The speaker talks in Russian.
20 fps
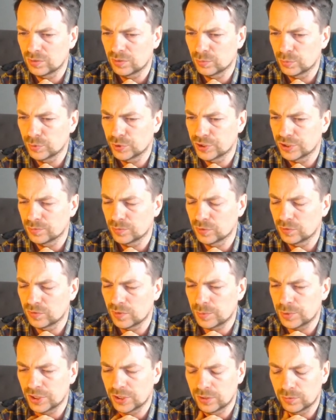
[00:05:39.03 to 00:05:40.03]
допустим, ну
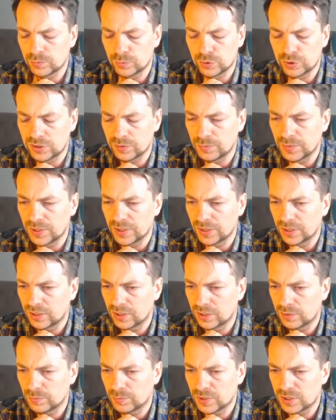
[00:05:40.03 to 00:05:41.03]
вообще не будет иметь
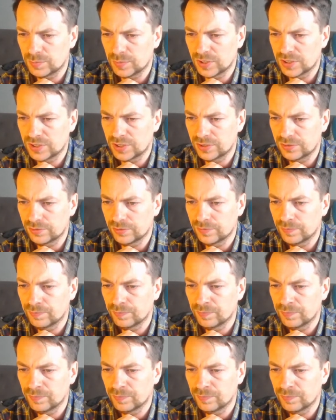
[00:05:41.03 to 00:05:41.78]
никаких перспектив.